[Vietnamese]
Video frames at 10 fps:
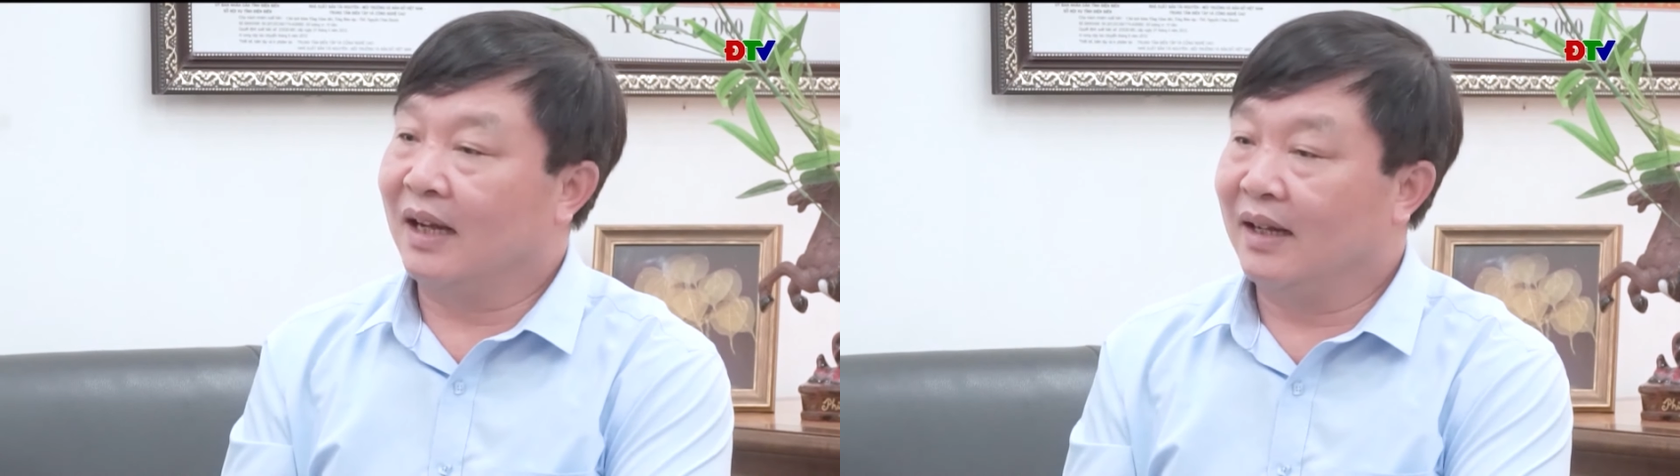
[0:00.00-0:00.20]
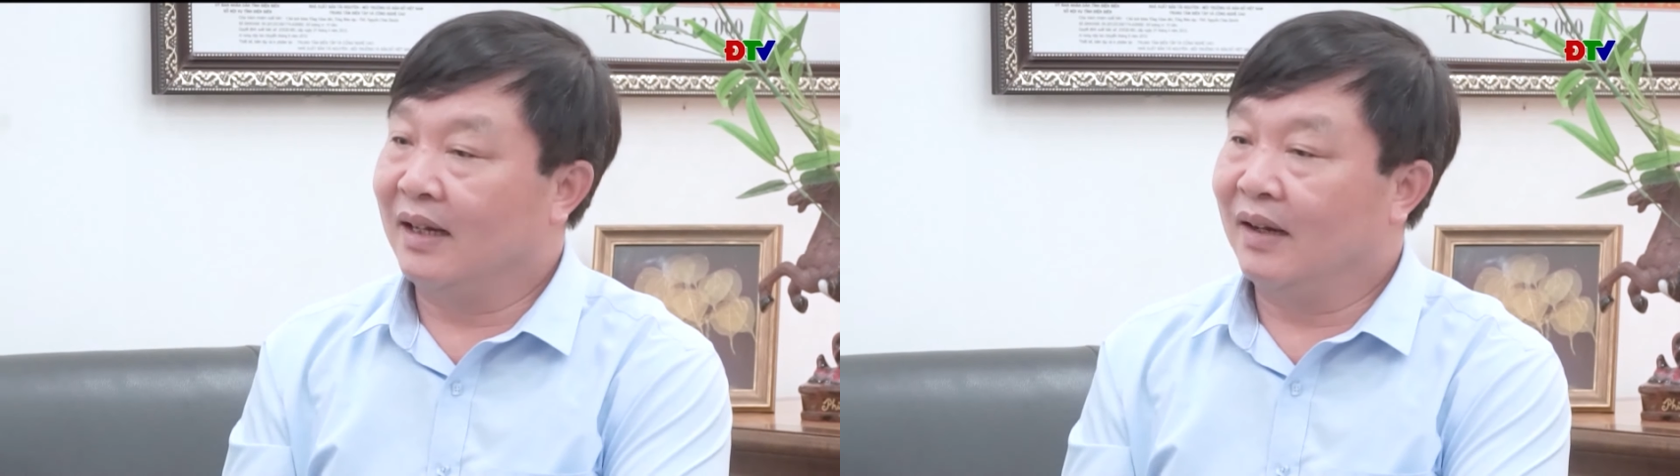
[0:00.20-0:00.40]

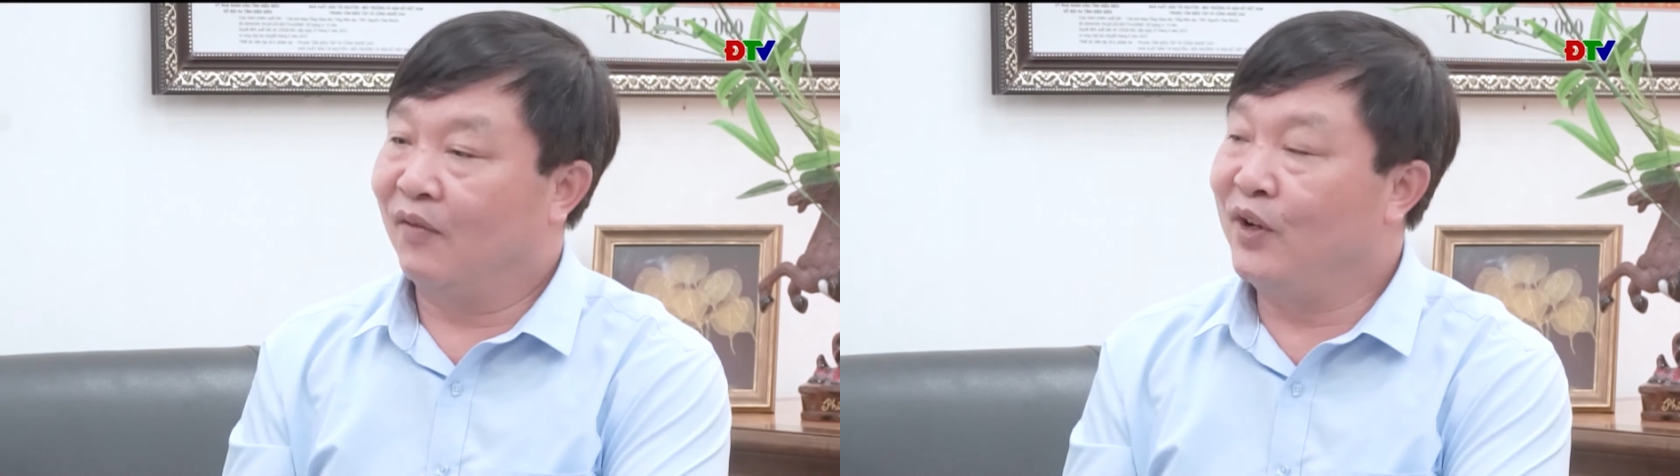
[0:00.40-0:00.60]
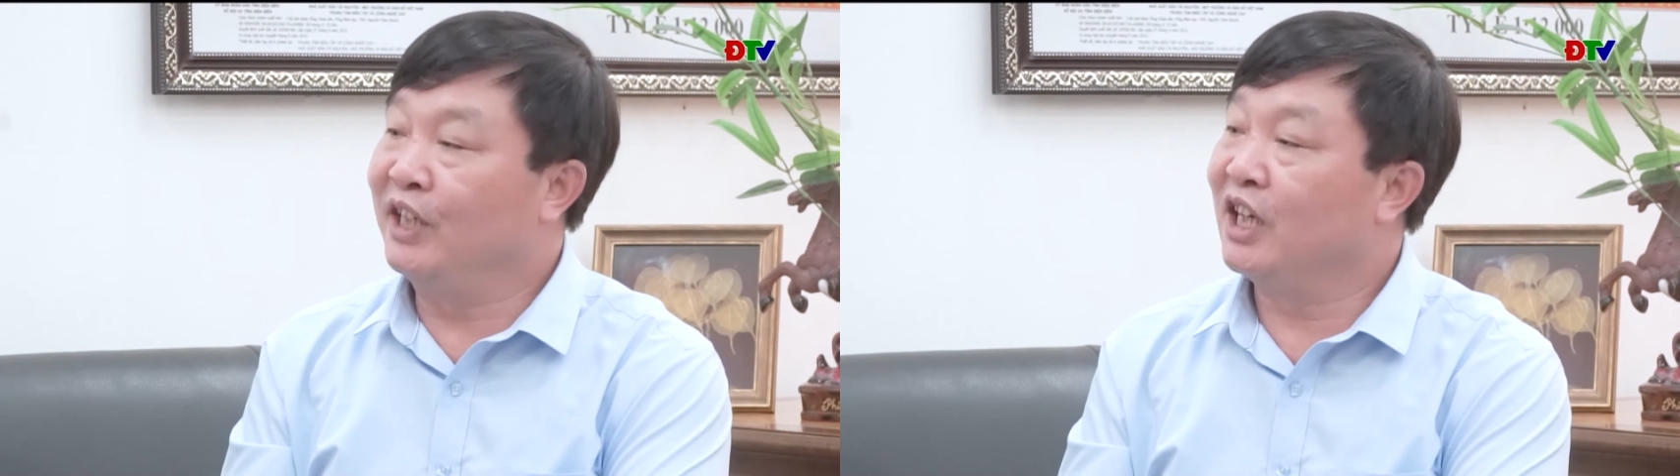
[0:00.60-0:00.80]
cái
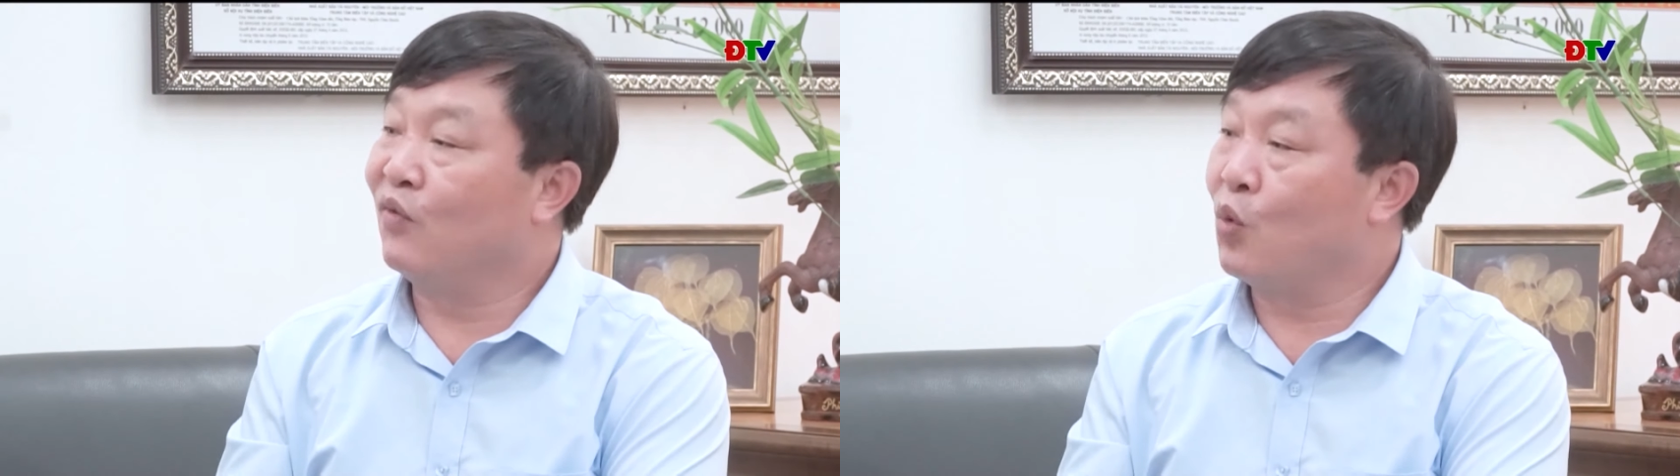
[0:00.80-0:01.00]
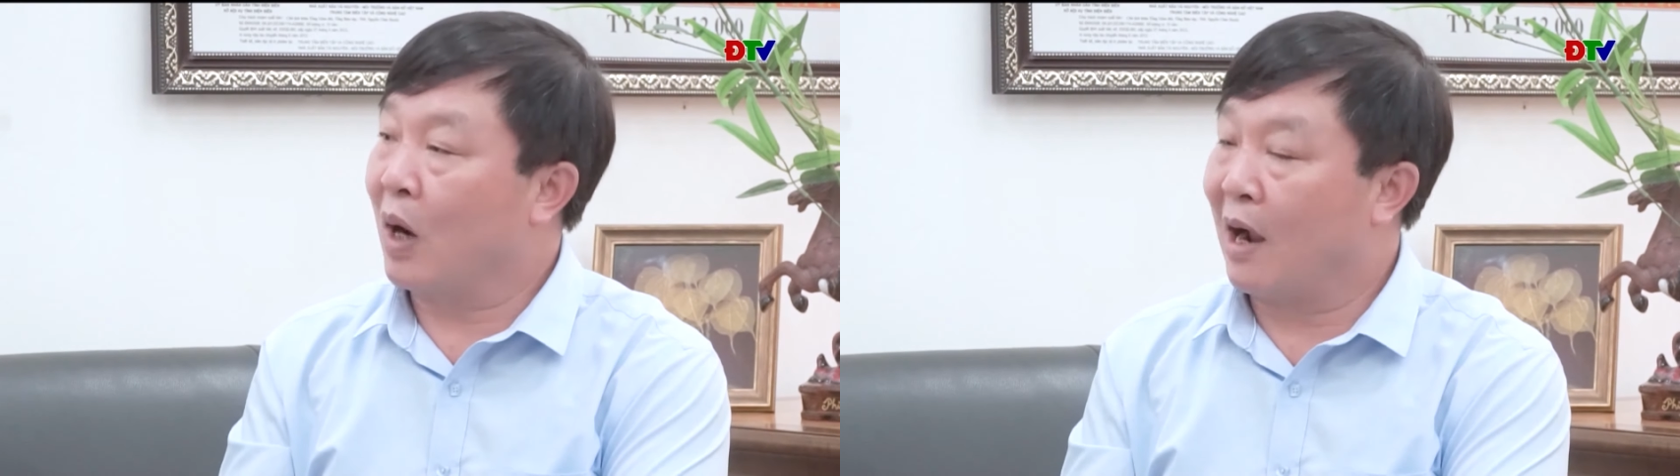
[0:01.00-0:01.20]
phiên chợ
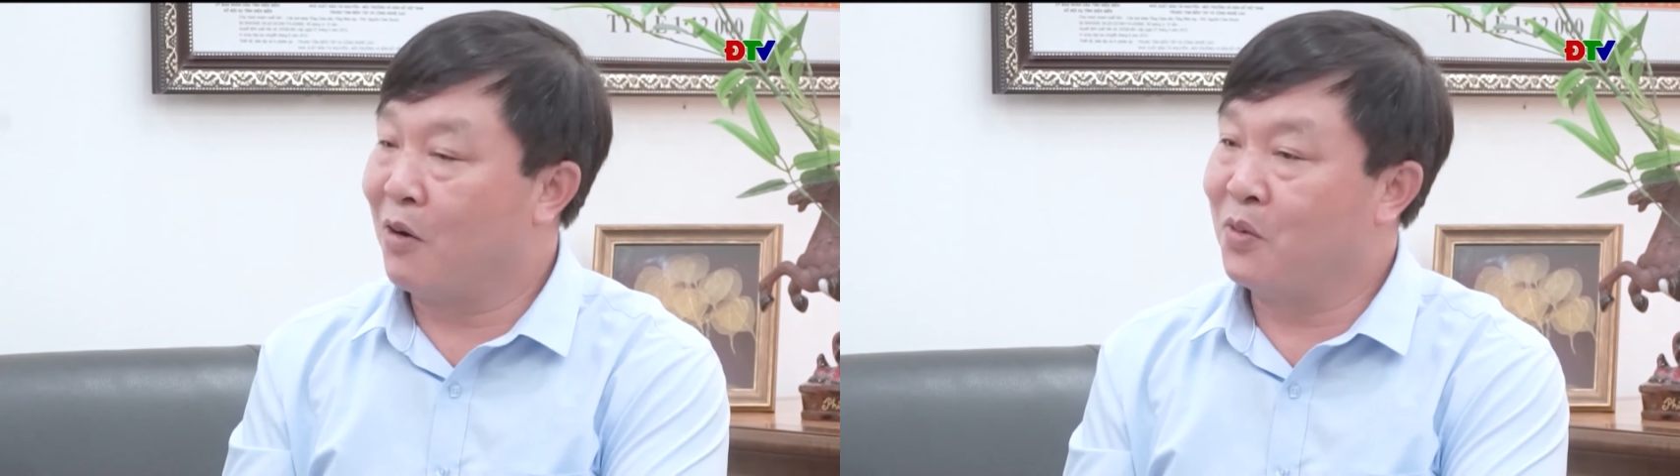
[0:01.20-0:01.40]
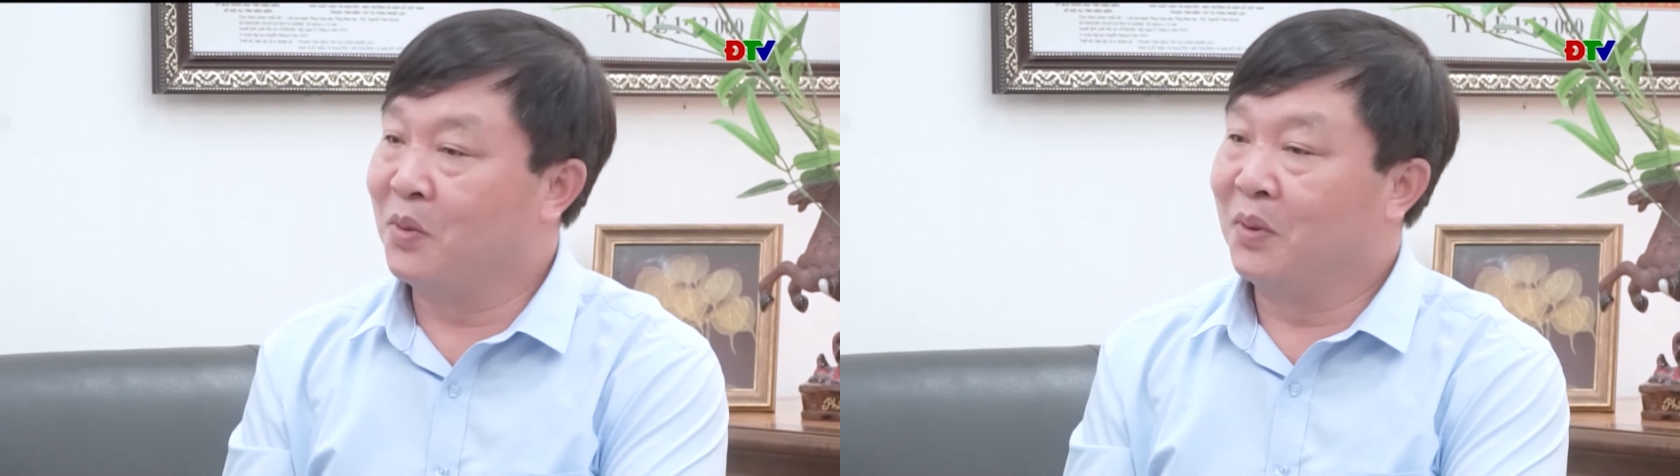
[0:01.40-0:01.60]
vùng
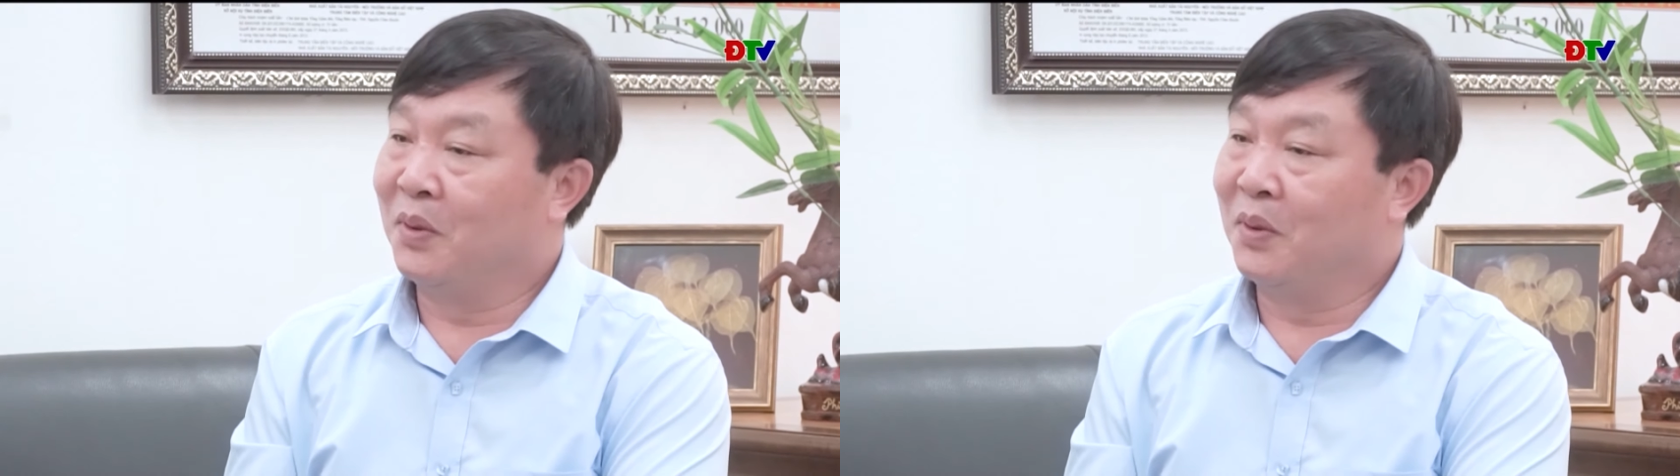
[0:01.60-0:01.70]
cao